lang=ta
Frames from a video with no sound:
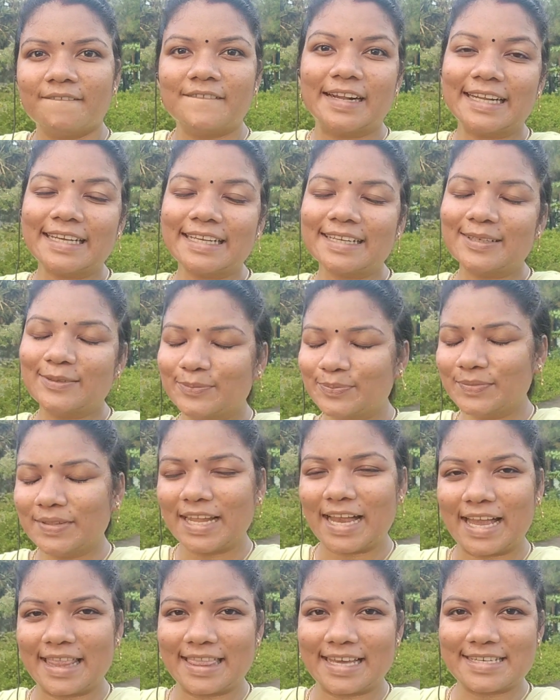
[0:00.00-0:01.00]
வணக்கம்
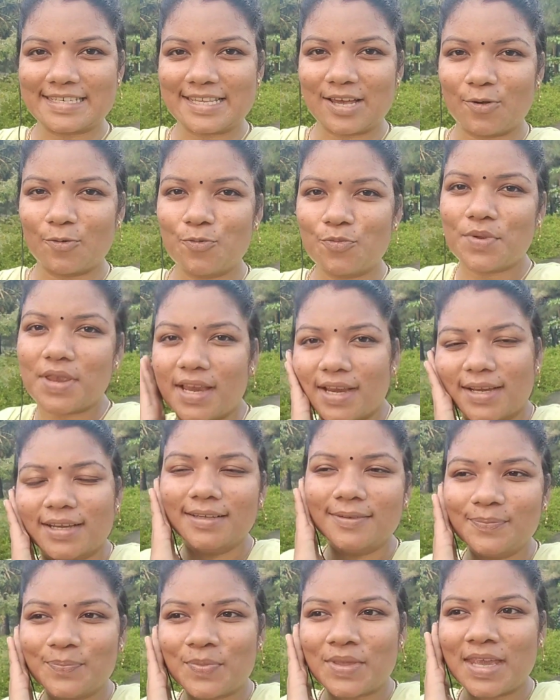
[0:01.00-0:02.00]
நான் தான் சௌமியா
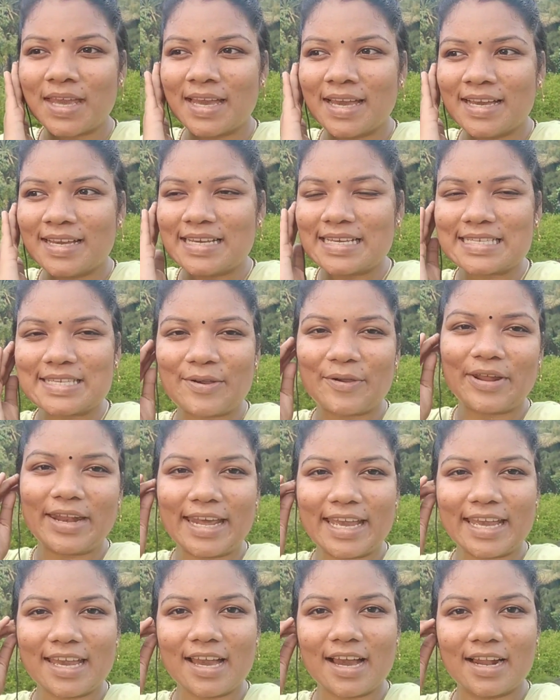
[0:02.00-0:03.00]
ஸோ
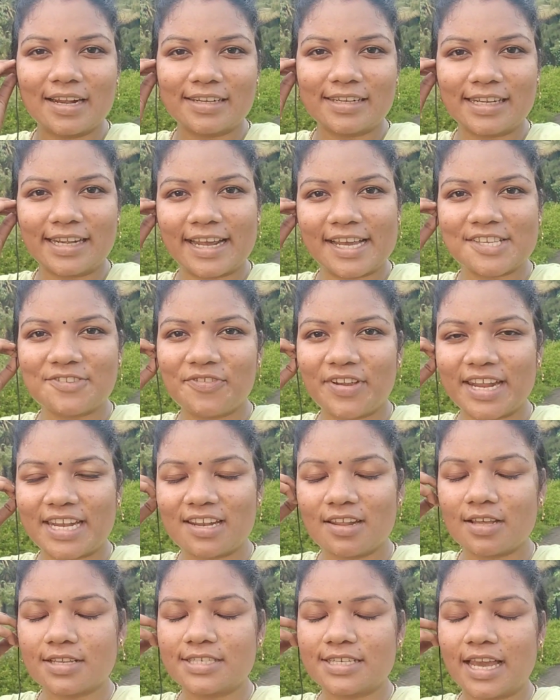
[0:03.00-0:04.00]
இன்றைக்கி ஹண்ட்ரட் டேஸ்
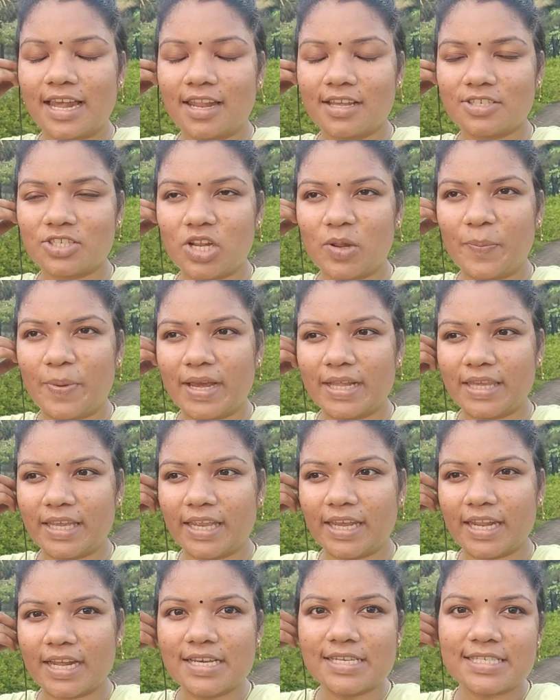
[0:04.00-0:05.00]
வெயிட் லாஸ் சேலஞ்சில்
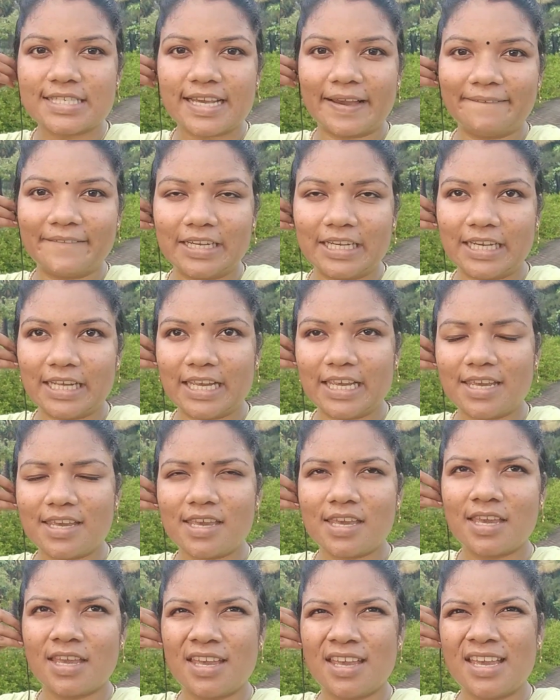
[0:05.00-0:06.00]
பார்த்தீங்கன்னா செவன்ட்டி
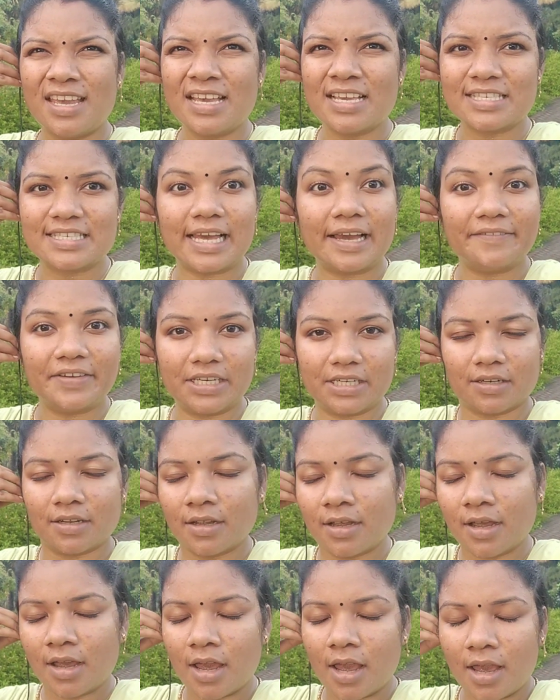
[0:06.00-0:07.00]
செவன்
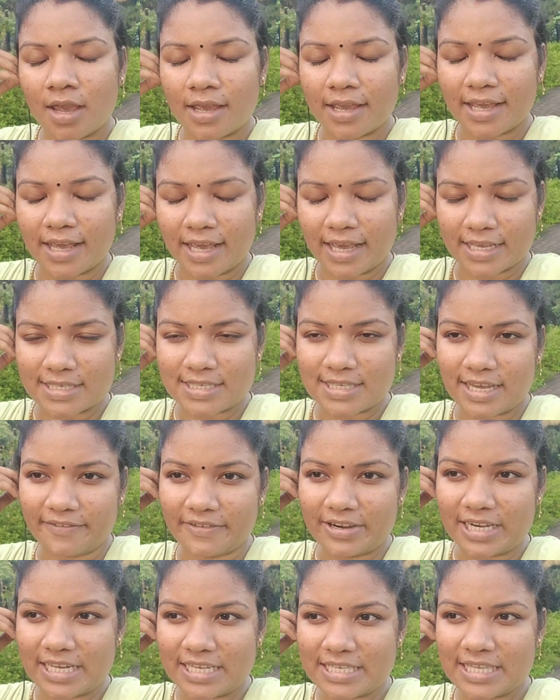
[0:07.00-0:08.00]
எஸ்
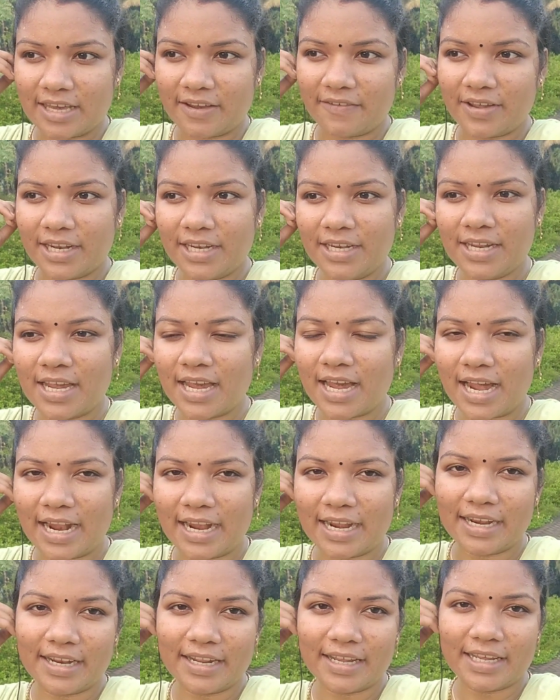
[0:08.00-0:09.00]
செவன்ட்டி செவன்
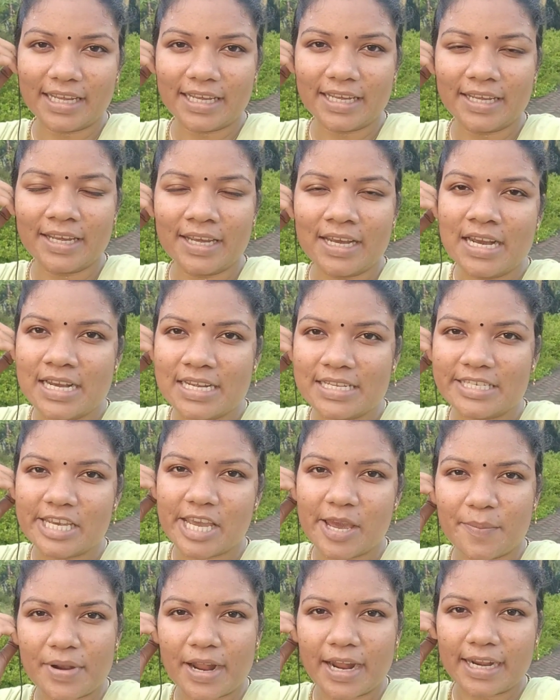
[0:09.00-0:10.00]
அண்டு
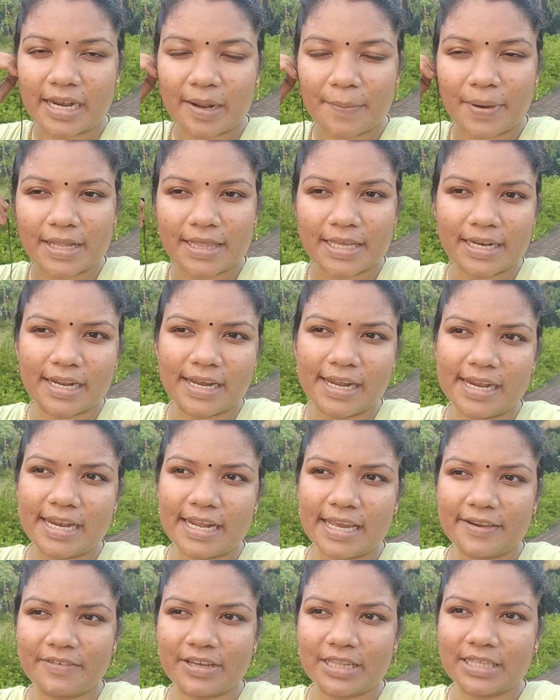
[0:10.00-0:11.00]
ஜிஎம் டயட்டில் பார்த்தீங்கன்னா
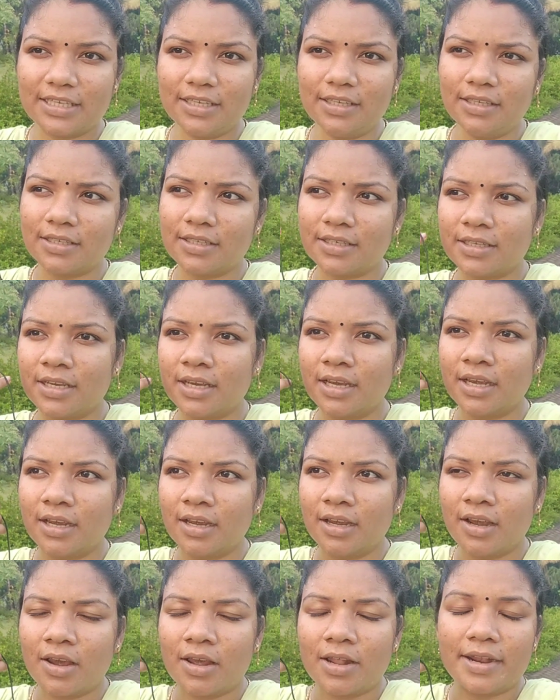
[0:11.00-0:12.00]
இன்றைக்கி வந்து
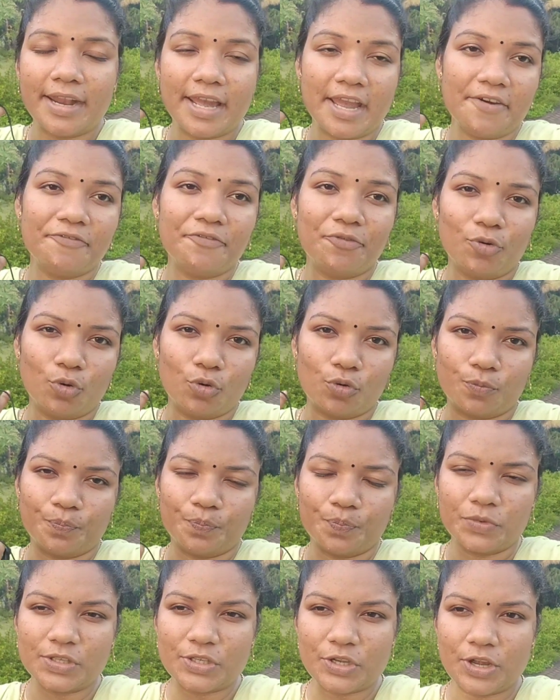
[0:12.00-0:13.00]
டே ஃபோர்
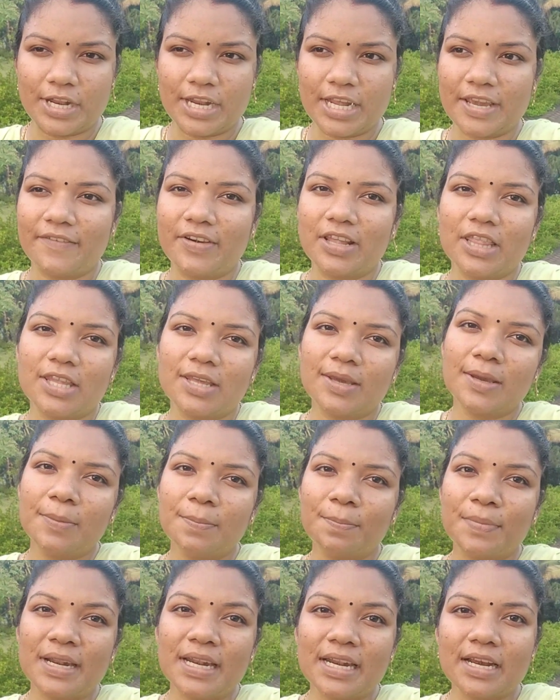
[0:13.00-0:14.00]
ஸோ இன்றைக்கி வந்து
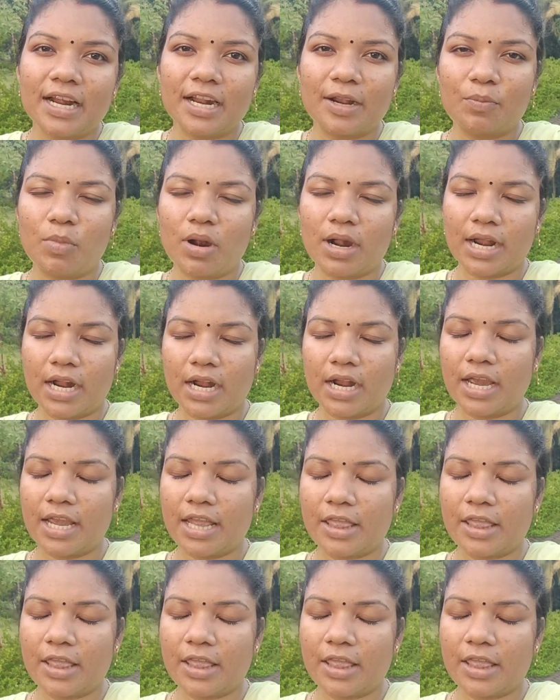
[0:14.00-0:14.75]
மில்க் அண்ட் பனானா